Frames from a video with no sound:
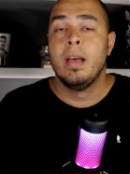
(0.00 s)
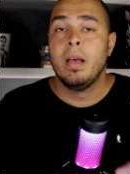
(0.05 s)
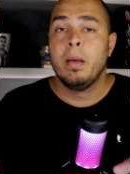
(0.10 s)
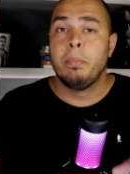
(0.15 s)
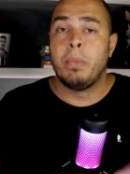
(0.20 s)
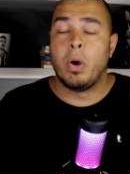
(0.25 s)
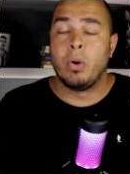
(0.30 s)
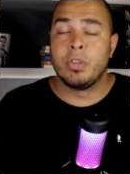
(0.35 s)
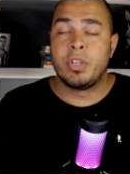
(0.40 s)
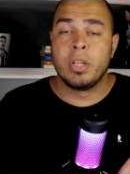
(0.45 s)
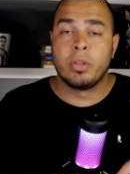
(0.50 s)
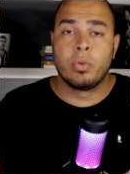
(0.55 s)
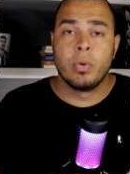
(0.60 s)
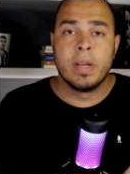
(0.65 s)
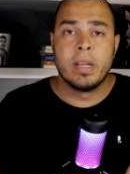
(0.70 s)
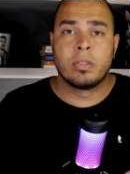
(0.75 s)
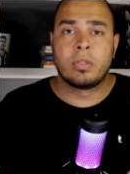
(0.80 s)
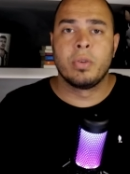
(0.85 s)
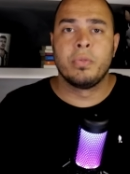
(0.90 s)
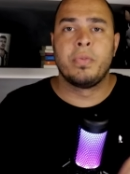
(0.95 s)
Bom, dito
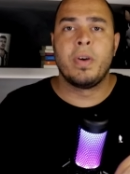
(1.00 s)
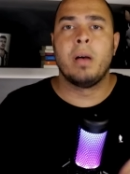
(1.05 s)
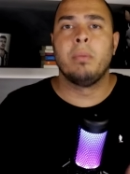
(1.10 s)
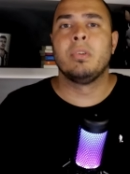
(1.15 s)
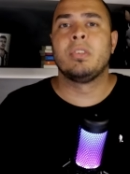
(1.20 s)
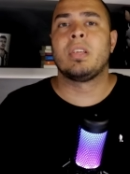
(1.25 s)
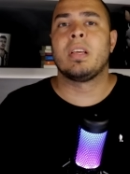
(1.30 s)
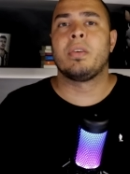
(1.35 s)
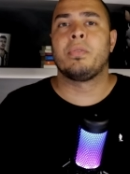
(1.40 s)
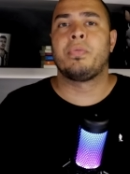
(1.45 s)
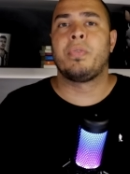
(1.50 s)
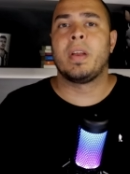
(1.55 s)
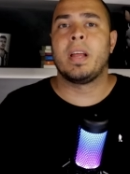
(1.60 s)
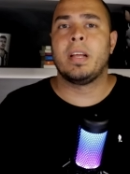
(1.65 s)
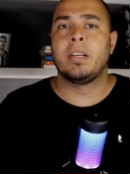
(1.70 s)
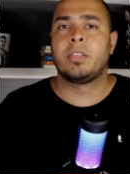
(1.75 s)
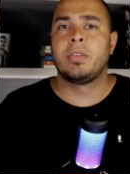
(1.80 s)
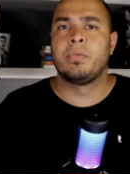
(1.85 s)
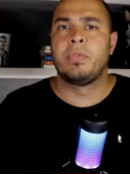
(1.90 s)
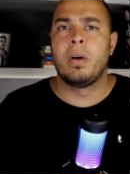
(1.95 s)
isso, vamos em
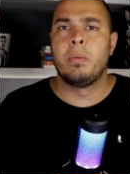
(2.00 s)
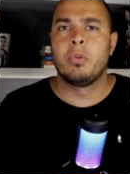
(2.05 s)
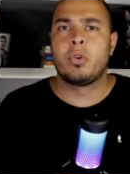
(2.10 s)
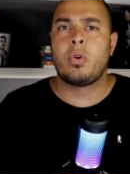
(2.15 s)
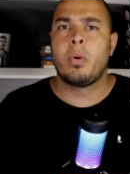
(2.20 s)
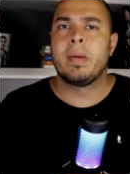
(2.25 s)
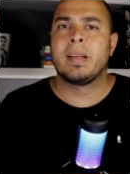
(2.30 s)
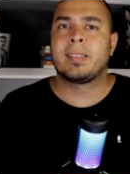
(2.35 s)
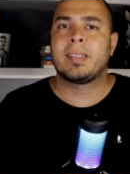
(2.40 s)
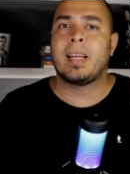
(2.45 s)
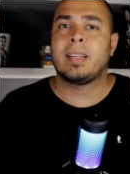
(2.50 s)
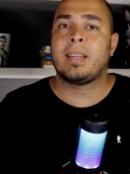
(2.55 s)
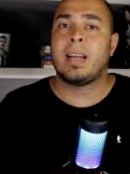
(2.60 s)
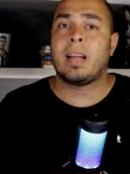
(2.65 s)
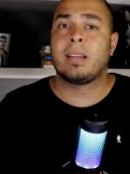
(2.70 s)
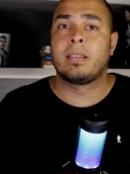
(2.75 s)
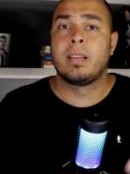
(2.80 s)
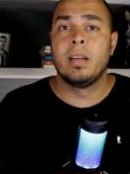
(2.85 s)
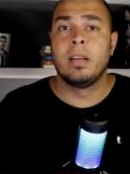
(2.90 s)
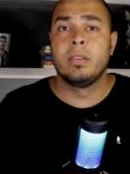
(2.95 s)
frente, vamos começar
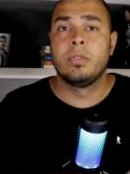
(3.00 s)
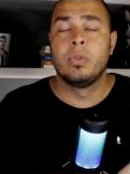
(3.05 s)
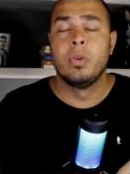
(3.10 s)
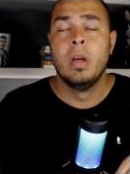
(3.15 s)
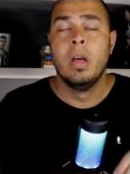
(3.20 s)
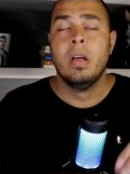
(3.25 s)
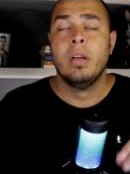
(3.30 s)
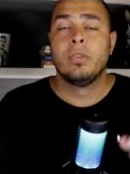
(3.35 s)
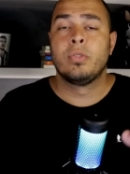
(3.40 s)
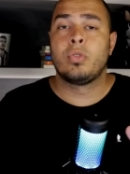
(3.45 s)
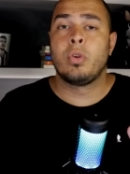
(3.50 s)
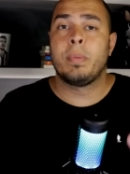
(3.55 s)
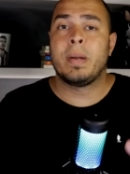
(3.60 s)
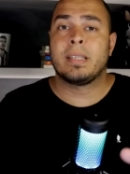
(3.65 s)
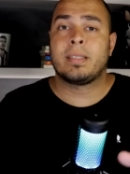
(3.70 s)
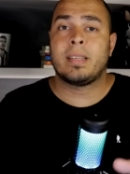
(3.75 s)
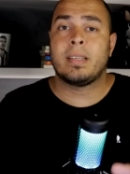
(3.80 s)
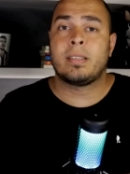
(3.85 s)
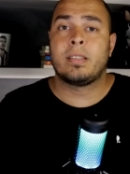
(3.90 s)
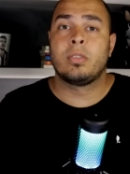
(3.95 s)
tratando sobre
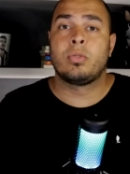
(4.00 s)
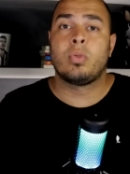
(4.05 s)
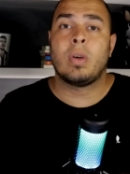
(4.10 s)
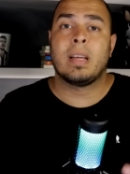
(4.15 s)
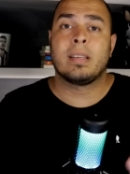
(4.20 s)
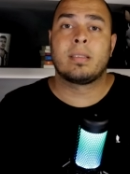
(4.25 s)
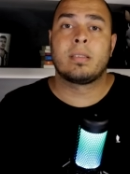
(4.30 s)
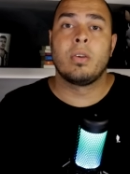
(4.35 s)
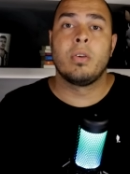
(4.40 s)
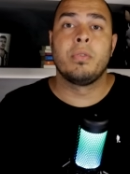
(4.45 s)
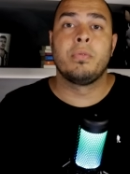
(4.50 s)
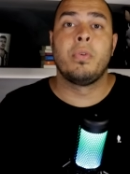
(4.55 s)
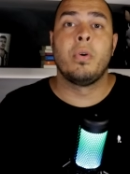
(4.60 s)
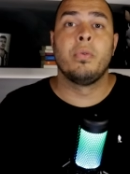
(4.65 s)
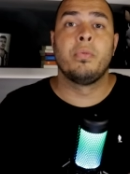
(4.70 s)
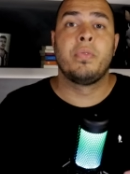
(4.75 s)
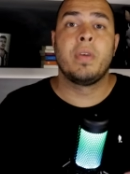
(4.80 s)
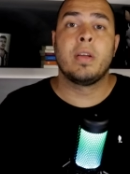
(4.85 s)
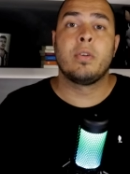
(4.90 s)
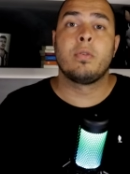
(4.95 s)
essa situação
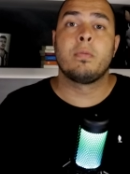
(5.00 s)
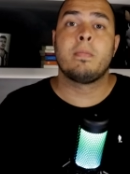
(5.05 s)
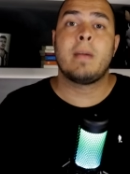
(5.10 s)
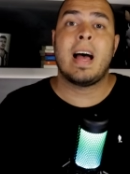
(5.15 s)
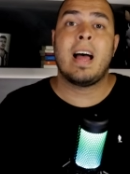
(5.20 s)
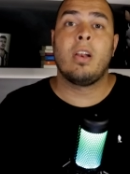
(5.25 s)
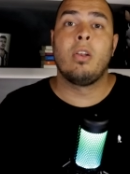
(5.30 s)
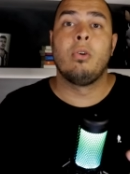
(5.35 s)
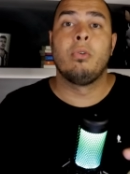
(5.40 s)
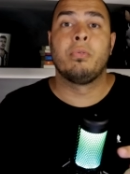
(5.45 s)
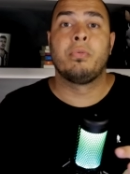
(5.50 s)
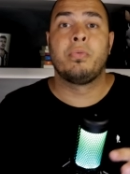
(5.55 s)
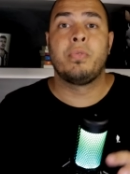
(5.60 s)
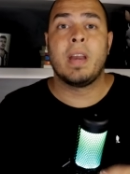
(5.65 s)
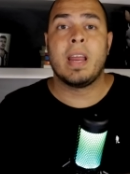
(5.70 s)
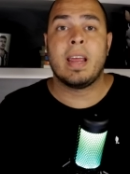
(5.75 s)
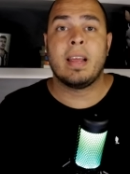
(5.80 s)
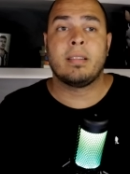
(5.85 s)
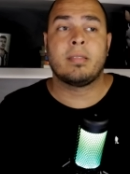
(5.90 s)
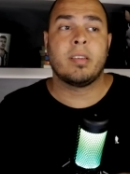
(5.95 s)
envolvendo Marlon
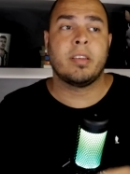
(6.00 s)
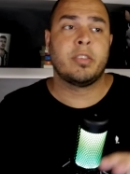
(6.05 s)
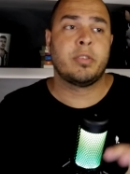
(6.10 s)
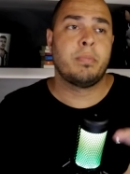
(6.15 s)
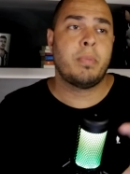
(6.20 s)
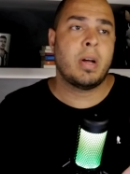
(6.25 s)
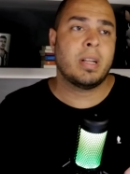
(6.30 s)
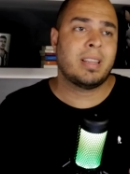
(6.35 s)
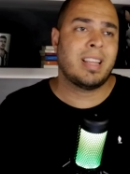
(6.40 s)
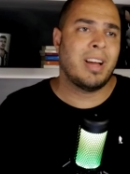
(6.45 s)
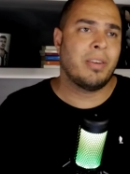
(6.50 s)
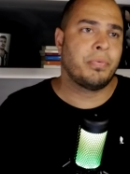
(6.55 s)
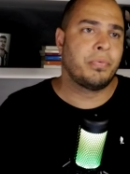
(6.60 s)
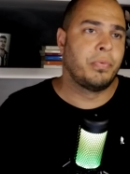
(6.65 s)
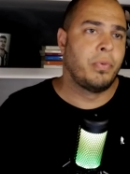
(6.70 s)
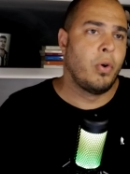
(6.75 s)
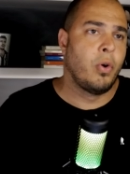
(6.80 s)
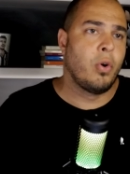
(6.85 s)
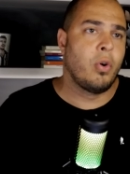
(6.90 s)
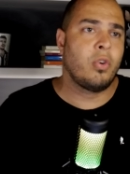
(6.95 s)
Freitas,
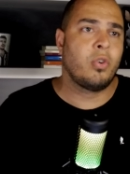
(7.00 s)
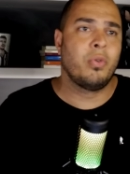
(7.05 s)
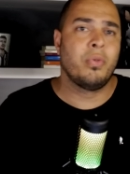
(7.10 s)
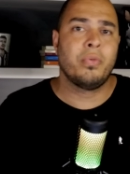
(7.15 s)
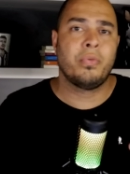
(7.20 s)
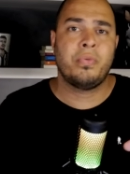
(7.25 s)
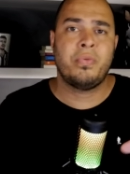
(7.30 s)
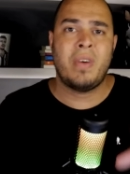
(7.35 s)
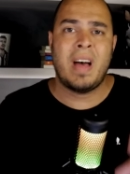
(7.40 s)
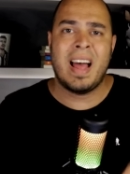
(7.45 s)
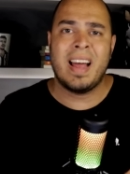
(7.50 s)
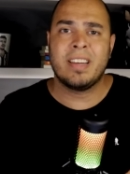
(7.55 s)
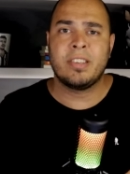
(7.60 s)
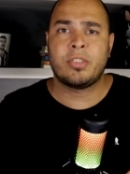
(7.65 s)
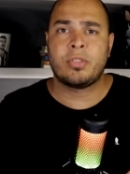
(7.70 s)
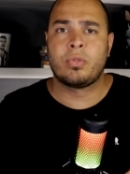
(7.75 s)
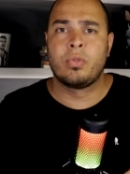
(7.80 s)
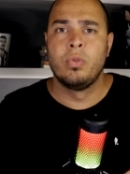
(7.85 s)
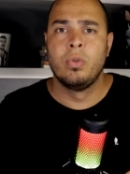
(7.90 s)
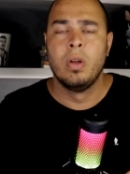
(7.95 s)
Botafogo,
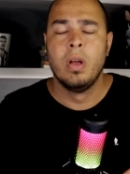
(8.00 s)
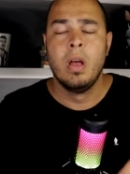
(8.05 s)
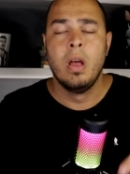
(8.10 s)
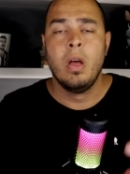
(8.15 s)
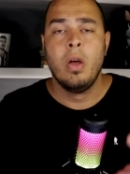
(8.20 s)
Vasco.